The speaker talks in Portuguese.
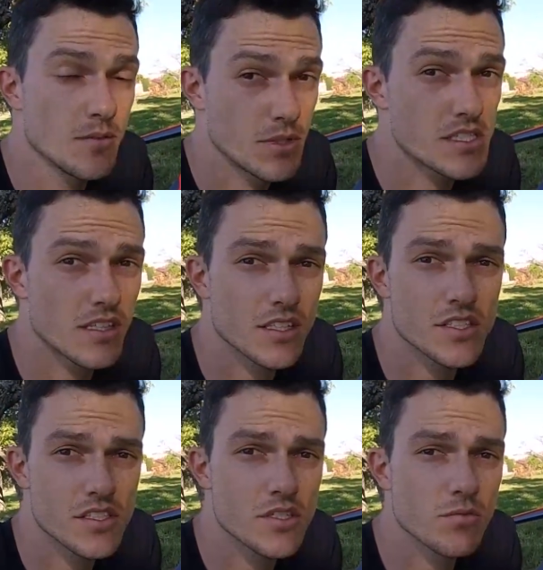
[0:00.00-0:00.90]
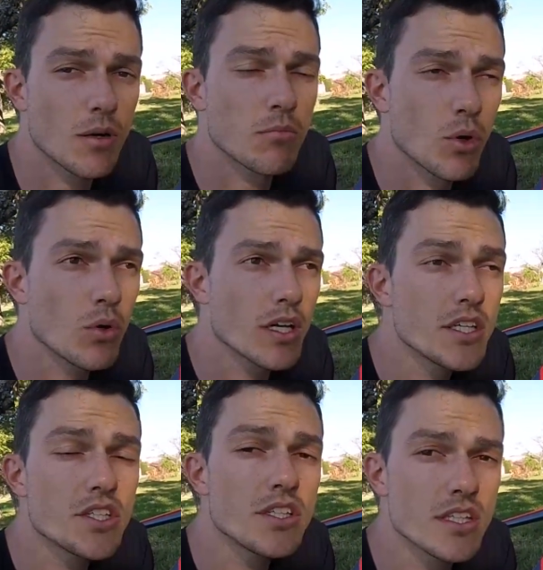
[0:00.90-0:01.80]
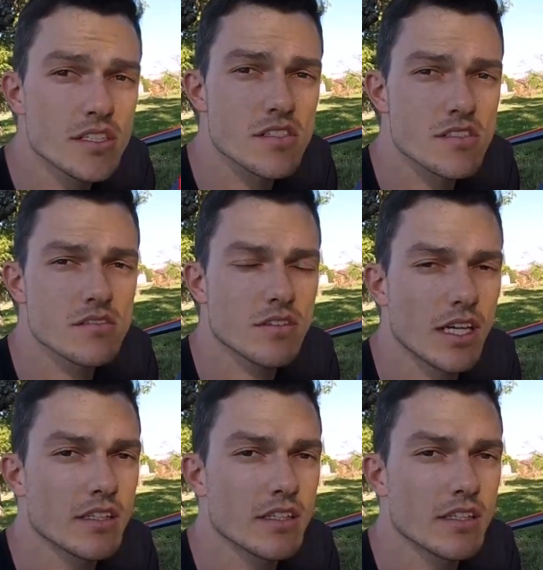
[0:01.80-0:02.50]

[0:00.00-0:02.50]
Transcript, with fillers: mas ela exige uma boa rigidez, tá?